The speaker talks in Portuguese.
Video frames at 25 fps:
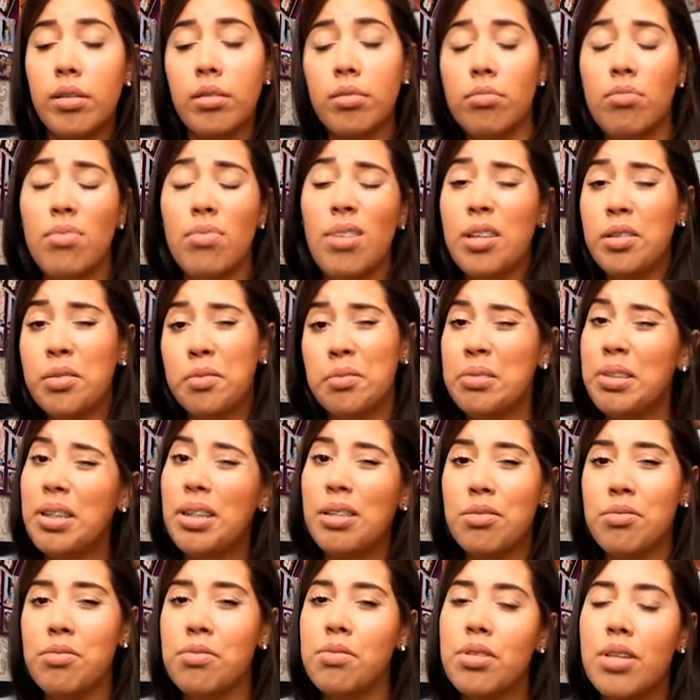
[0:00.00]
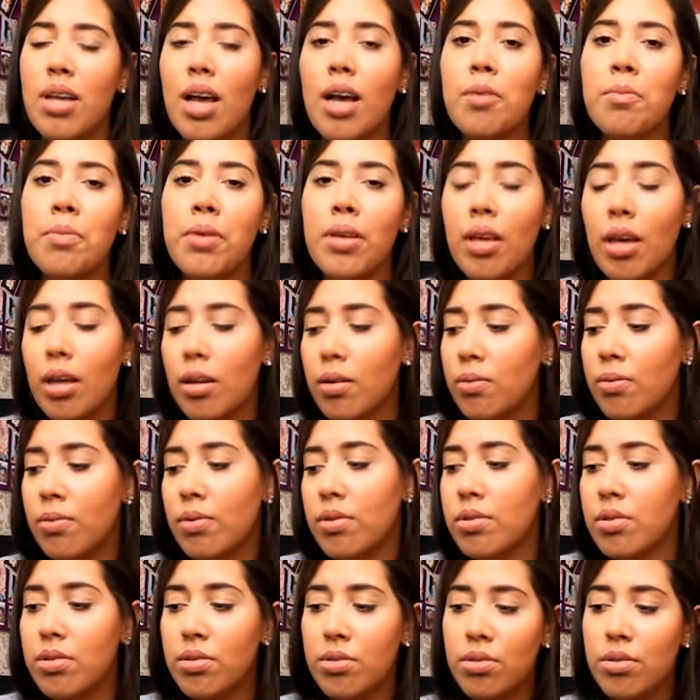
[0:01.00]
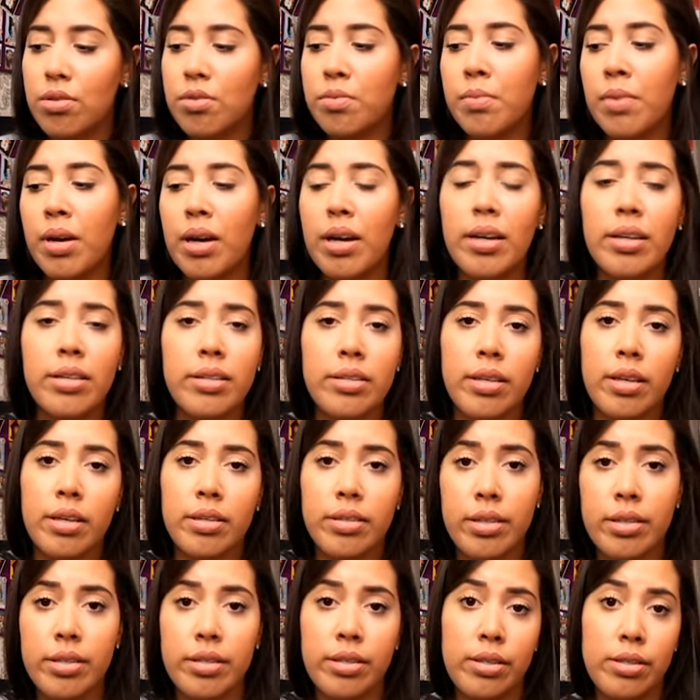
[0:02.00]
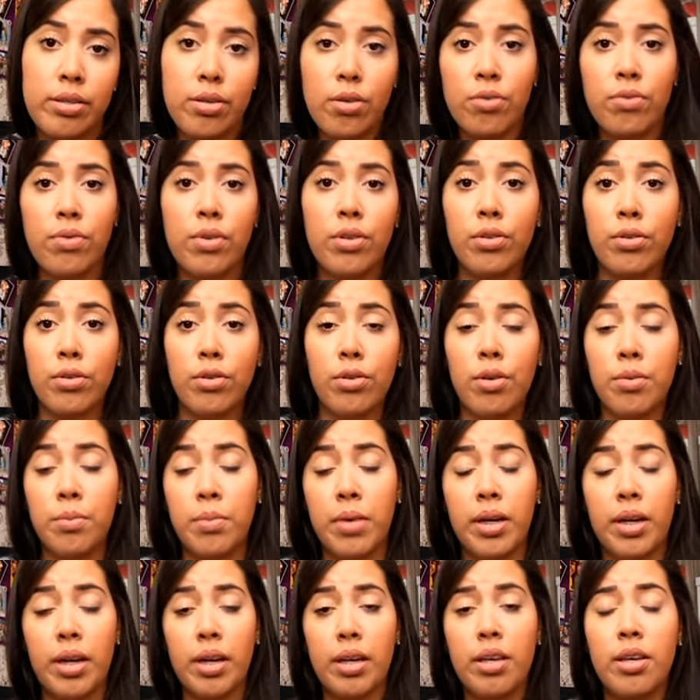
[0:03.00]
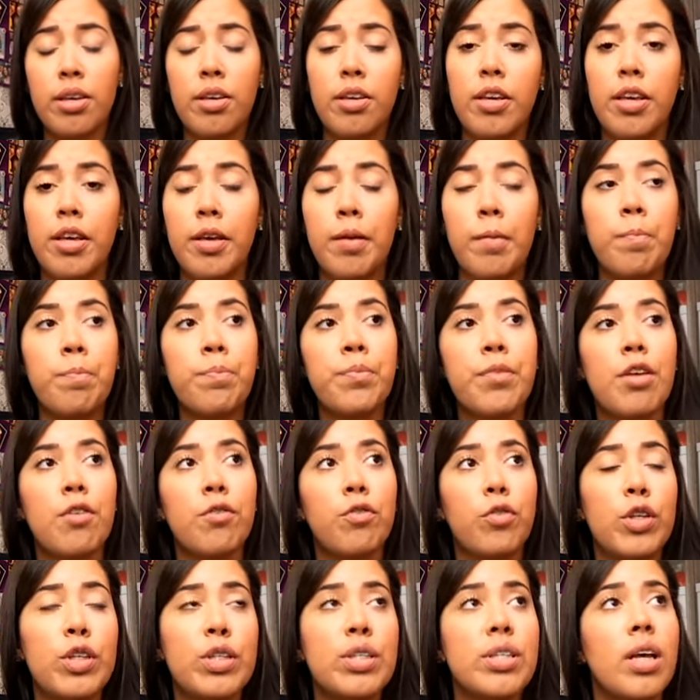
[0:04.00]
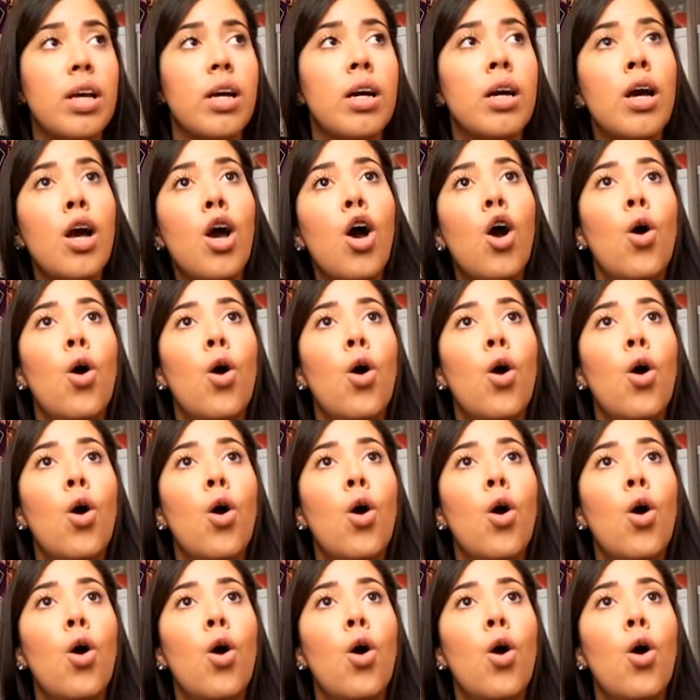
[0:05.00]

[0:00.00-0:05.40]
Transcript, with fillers: que não eram tanto, sabe? Que eram coisas normais, que às vezes é só o valor ou a marca que influencia.